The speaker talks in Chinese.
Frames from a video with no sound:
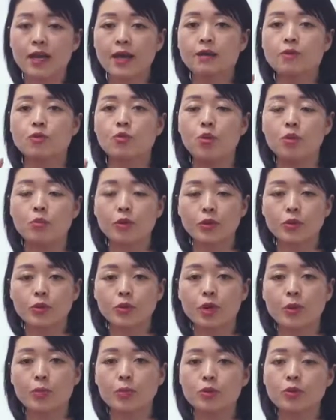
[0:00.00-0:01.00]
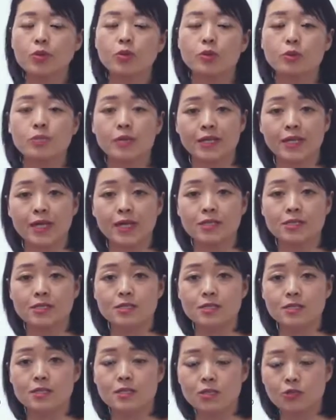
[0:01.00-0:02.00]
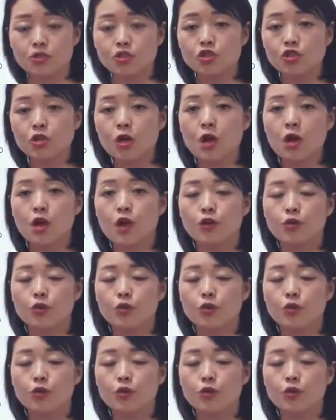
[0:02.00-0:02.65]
但我们用了不同的表达形式，